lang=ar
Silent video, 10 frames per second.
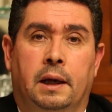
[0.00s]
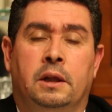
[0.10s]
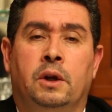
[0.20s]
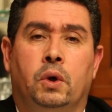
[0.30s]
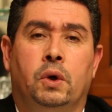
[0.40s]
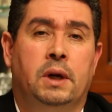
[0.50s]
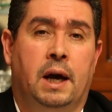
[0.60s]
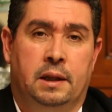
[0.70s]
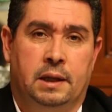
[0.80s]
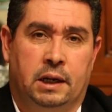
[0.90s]
اذا
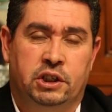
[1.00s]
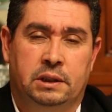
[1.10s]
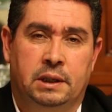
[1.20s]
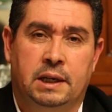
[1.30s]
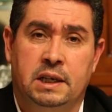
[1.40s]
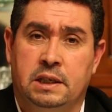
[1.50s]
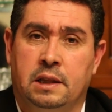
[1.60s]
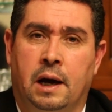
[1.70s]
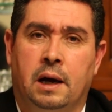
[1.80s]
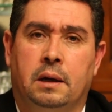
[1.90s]
خونا هذا رشيد نكاز
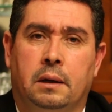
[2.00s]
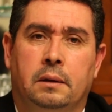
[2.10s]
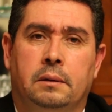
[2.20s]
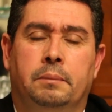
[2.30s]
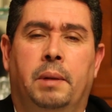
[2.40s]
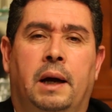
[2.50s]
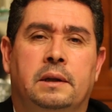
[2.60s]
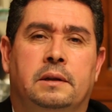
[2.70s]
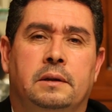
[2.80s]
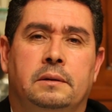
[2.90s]
ظهر
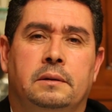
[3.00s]
بعد